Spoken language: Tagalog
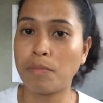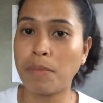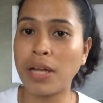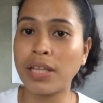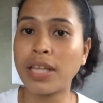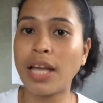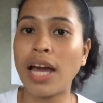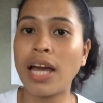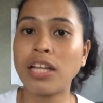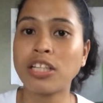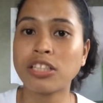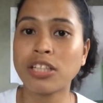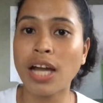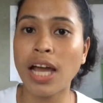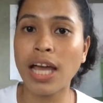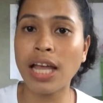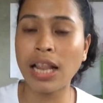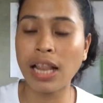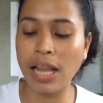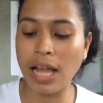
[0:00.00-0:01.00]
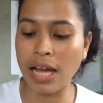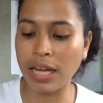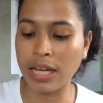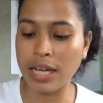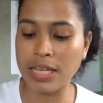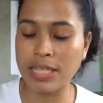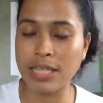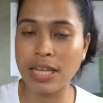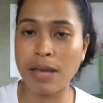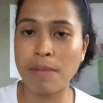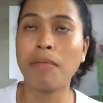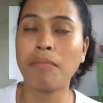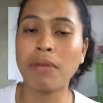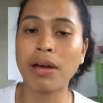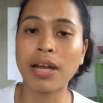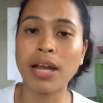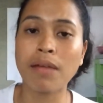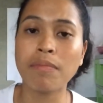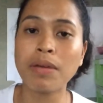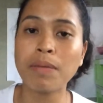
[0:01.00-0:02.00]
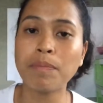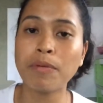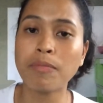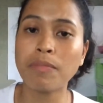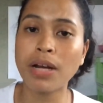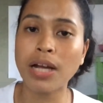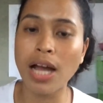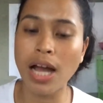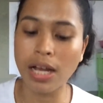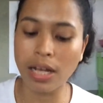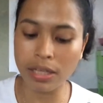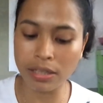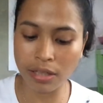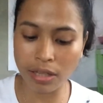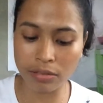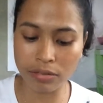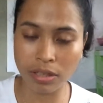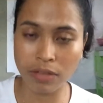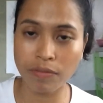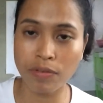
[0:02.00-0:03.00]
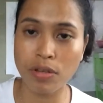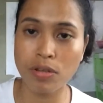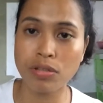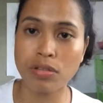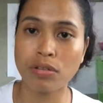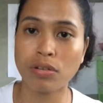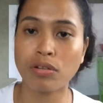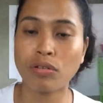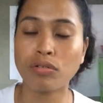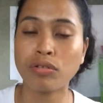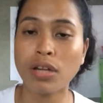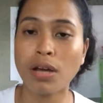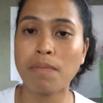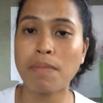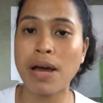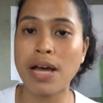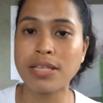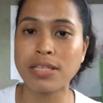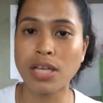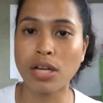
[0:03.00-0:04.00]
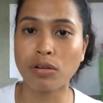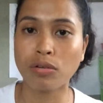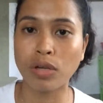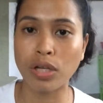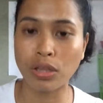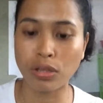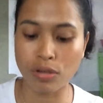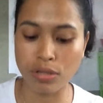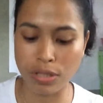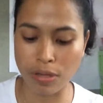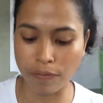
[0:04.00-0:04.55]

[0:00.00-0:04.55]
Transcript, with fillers: But I tried lang kasi marami po magagandang reviews yung nung nabasa ko ito.